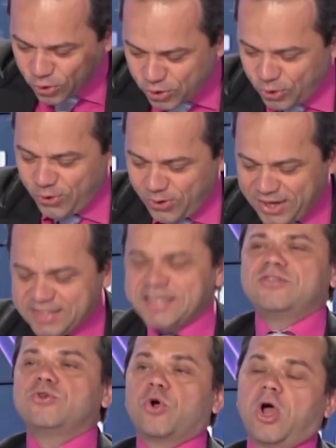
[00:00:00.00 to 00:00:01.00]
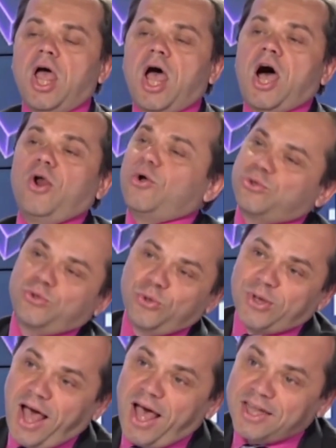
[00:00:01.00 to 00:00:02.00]
que les assureurs. Alors, de
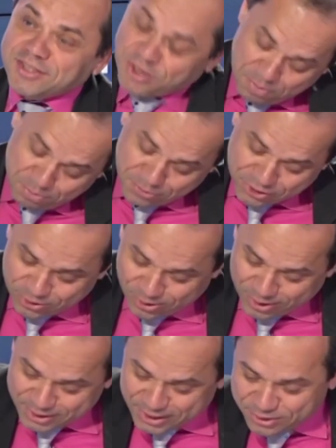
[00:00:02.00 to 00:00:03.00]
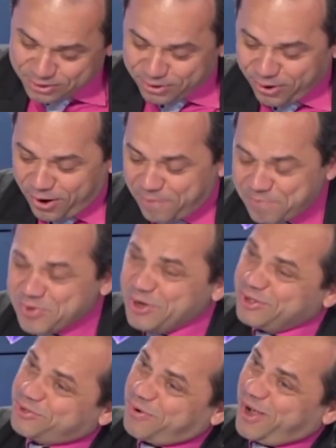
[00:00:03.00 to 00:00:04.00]
grâce, messieurs les assureurs,
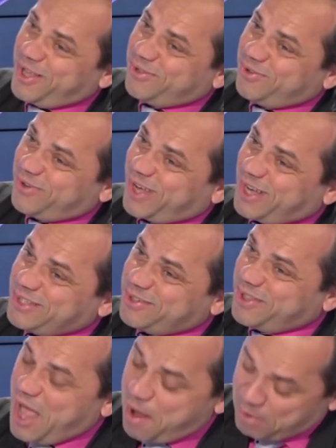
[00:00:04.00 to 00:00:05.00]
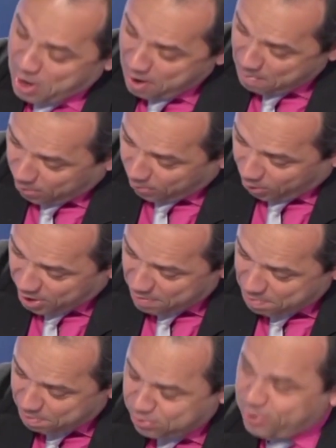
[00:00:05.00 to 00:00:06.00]
soyez donc raisonnables,
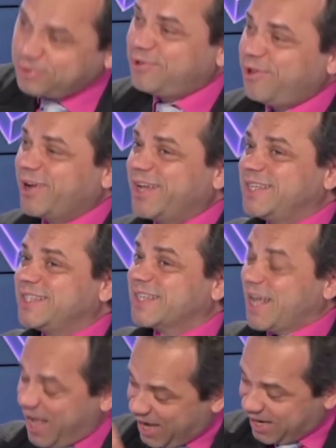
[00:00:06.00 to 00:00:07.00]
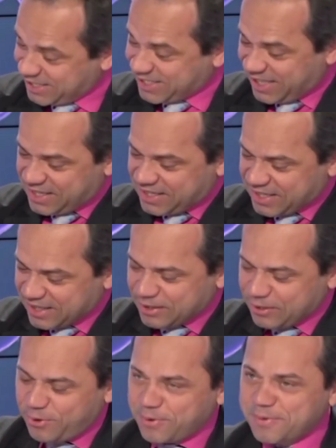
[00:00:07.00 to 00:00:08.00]
prenez plus de risques, achetez des
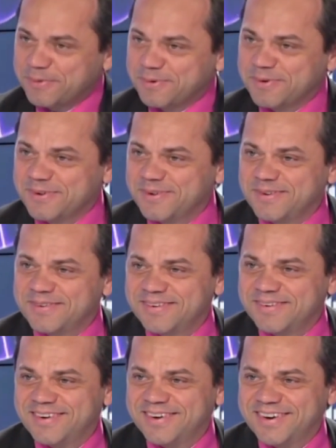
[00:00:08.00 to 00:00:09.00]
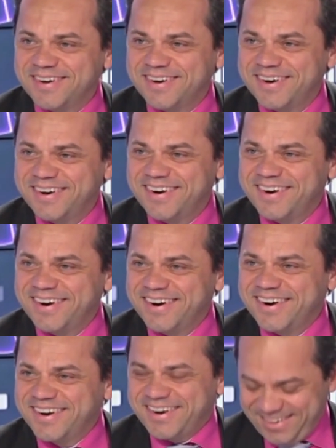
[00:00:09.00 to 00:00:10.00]
actions. Non, vous êtes sérieux Vous avez traficoté les